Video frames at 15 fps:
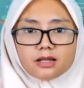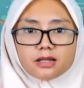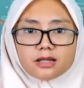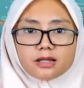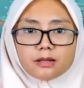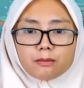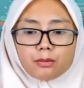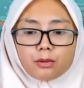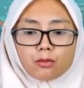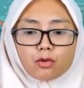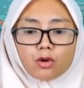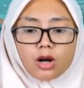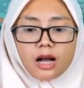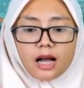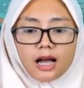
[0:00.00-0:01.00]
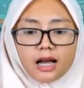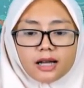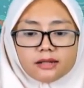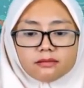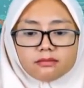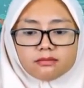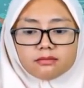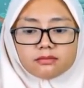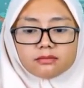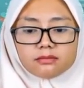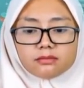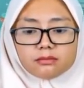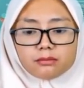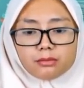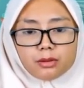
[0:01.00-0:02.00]
Di permukaan,
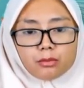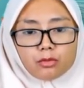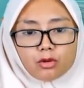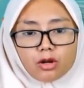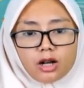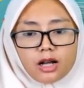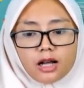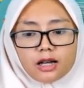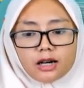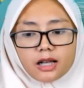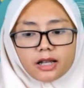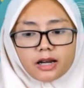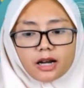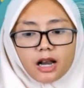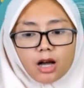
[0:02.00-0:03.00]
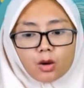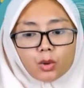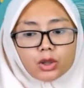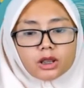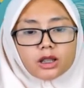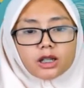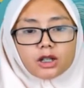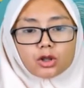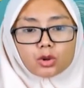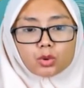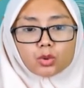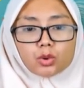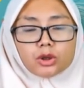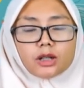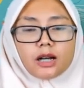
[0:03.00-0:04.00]
permukaan air laut
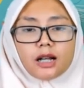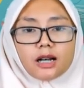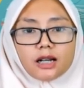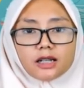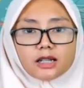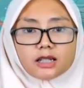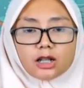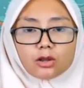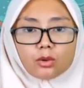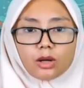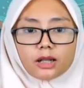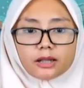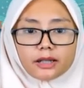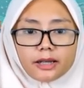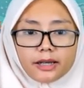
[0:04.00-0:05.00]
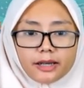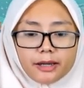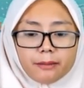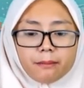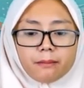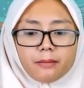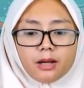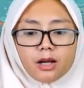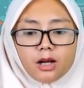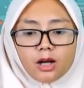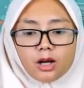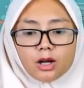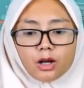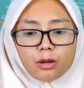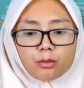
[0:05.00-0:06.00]
itu tekanannya 1 atm.
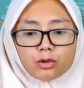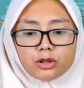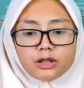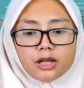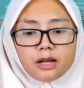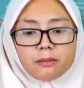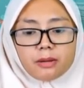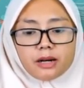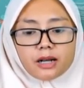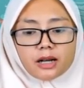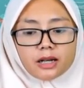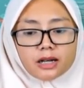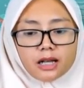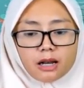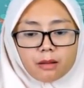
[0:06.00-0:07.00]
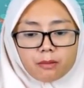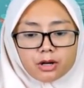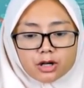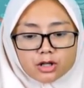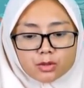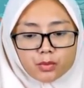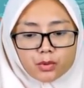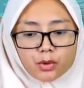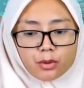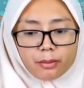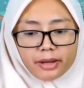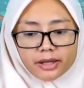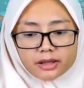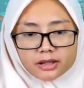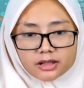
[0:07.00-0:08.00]
Kemudian pada kedalaman 10
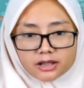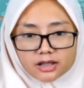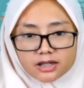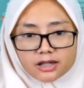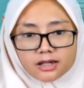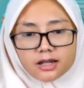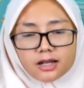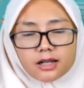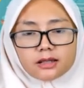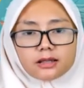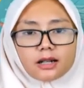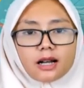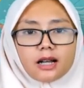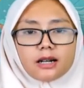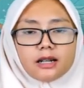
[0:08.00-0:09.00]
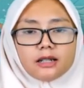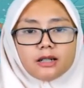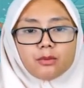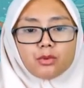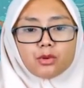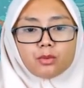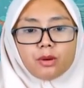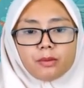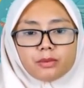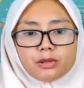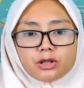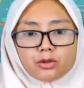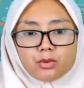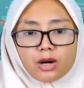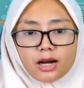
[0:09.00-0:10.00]
meter, tekanannya berubah
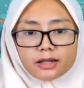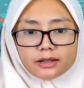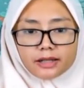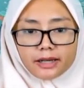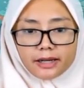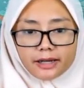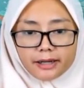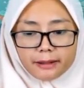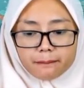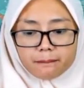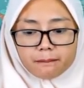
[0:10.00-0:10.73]
menjadi 2 atm